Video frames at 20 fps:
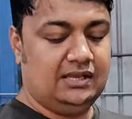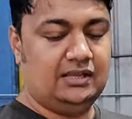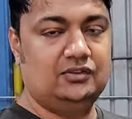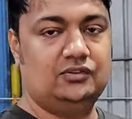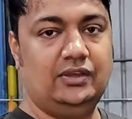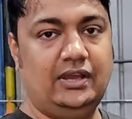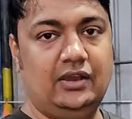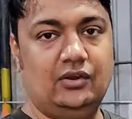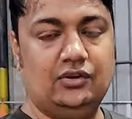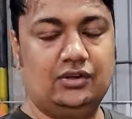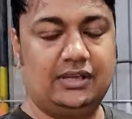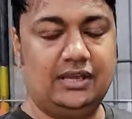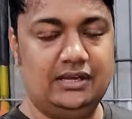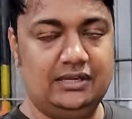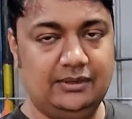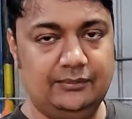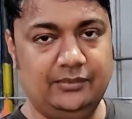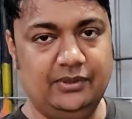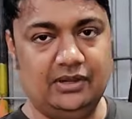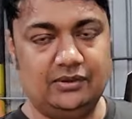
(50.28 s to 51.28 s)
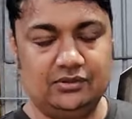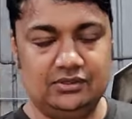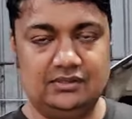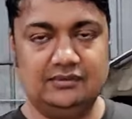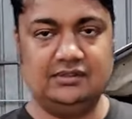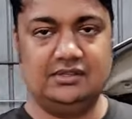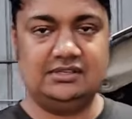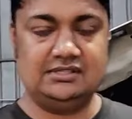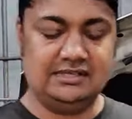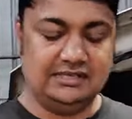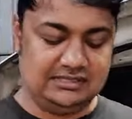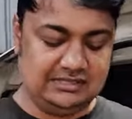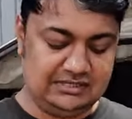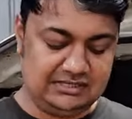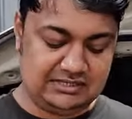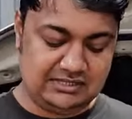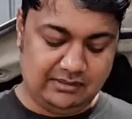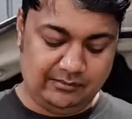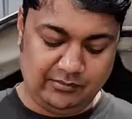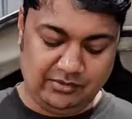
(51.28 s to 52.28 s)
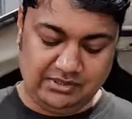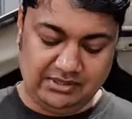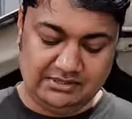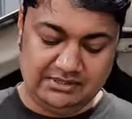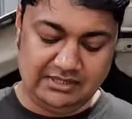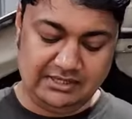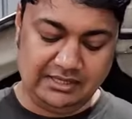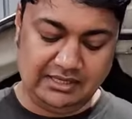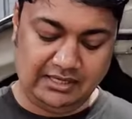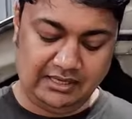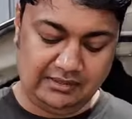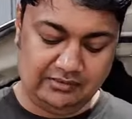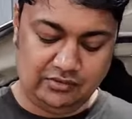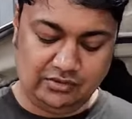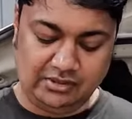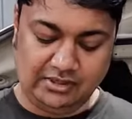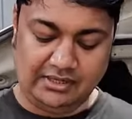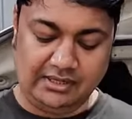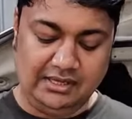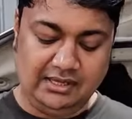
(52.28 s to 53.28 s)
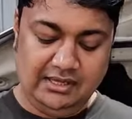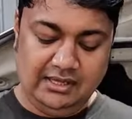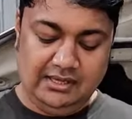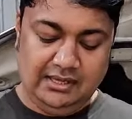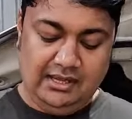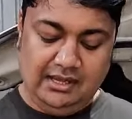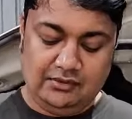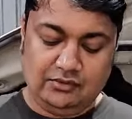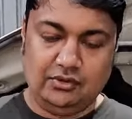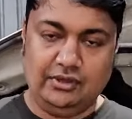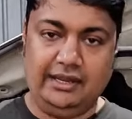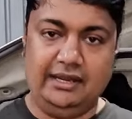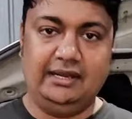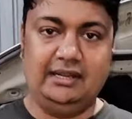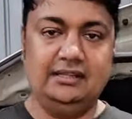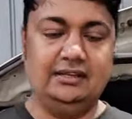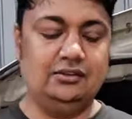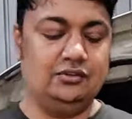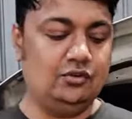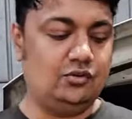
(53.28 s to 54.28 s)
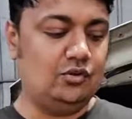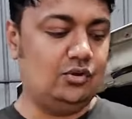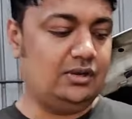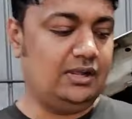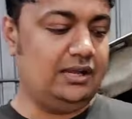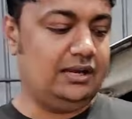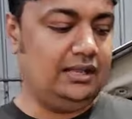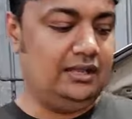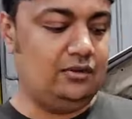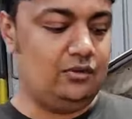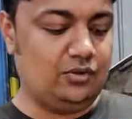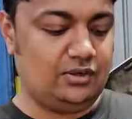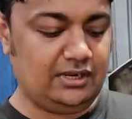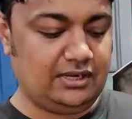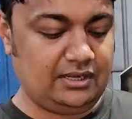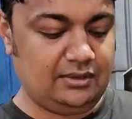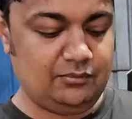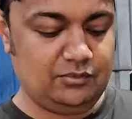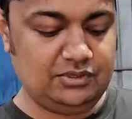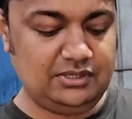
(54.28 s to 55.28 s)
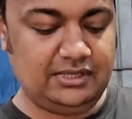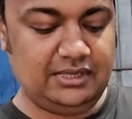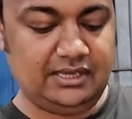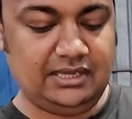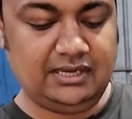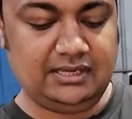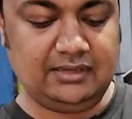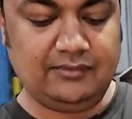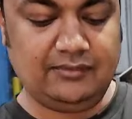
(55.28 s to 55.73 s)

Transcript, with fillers: কিন্তু এখন ক্যান রিপেয়ার করতে পারছে সেই জিনিসটা আপনাদের জেনে রাখা দরকার তো এটা যেহেতু রোটার এই রোটারের মধ্যে এখানে